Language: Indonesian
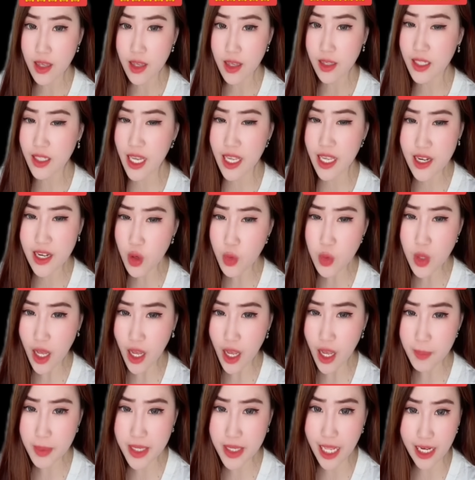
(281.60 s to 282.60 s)
Karena udah
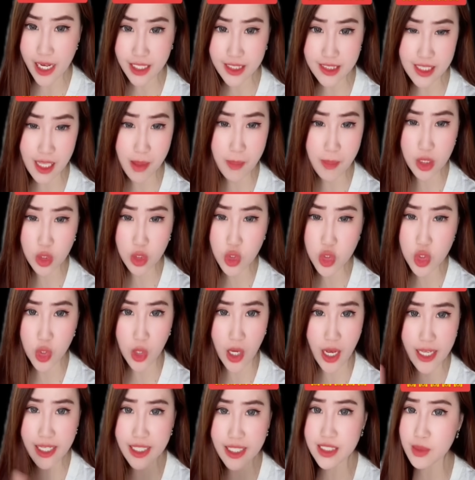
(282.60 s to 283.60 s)
nggak mendarat selama tujuh
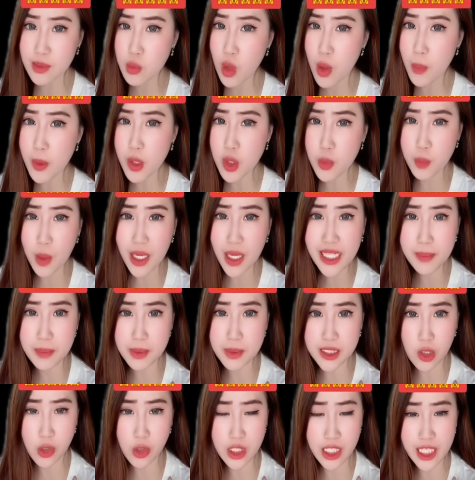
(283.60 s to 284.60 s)
hari, semua penumpang di
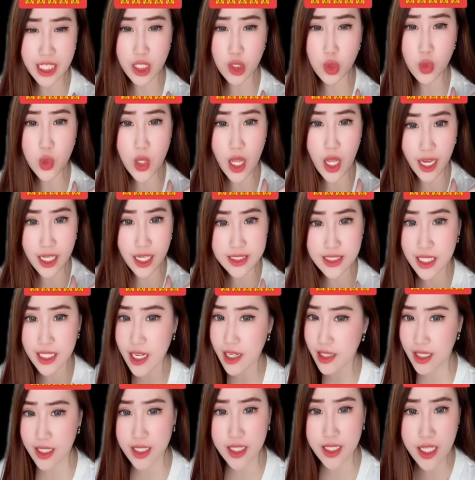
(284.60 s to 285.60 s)
pesawat ini tuh udah nggak
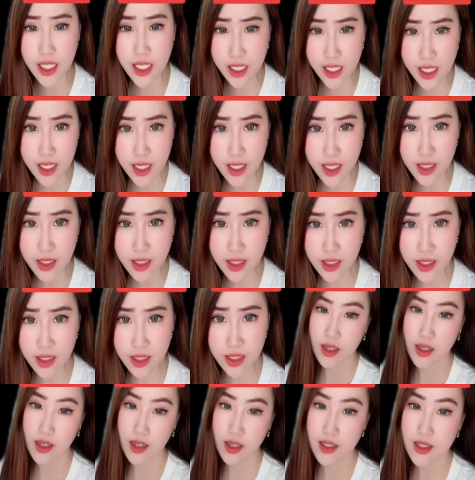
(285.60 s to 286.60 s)
sadarkan diri.
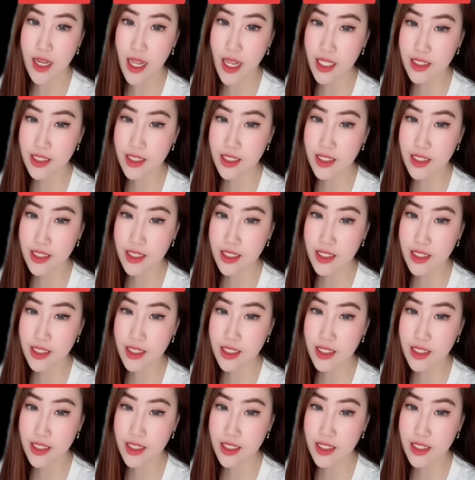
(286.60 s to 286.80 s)
Dan